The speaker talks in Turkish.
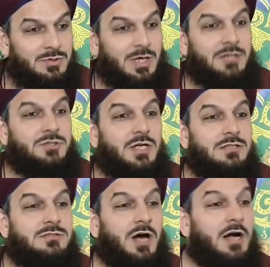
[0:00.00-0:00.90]
Yani
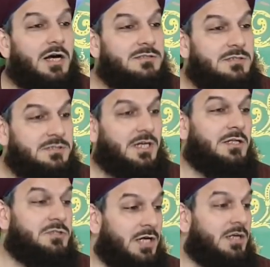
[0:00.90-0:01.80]
şeyi takatsiz
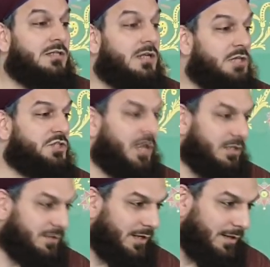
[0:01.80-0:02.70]
kalacak kadar aç
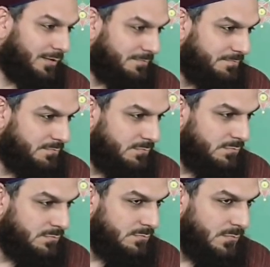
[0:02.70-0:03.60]
kaldı yani.
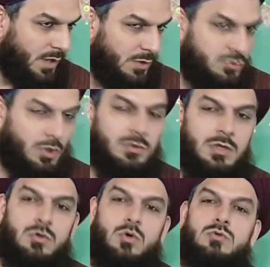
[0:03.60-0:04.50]
Sonra
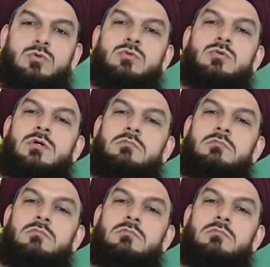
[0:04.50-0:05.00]
ne oldu?